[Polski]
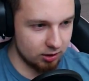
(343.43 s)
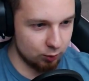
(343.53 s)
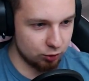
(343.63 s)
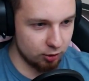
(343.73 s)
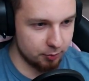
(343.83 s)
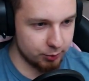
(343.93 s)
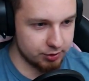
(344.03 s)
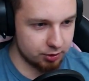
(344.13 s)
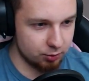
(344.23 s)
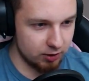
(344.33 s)

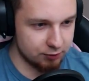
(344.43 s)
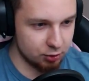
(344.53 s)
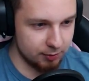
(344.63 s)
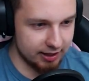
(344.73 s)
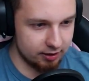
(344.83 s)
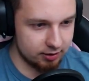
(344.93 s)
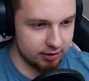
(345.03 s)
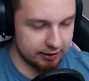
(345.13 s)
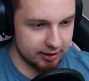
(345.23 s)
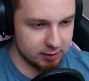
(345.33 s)
autobus, który w sumie,
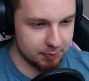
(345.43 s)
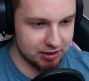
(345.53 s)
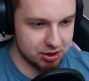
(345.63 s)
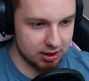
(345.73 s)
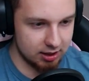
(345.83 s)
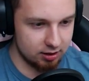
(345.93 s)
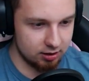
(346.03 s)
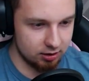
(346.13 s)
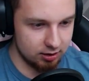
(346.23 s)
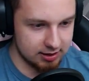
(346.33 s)
jak teraz patrzę,
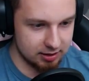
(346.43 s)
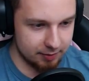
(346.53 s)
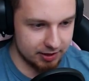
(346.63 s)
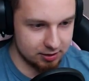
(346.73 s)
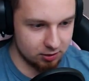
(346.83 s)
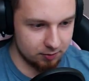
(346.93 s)
nie za bardzo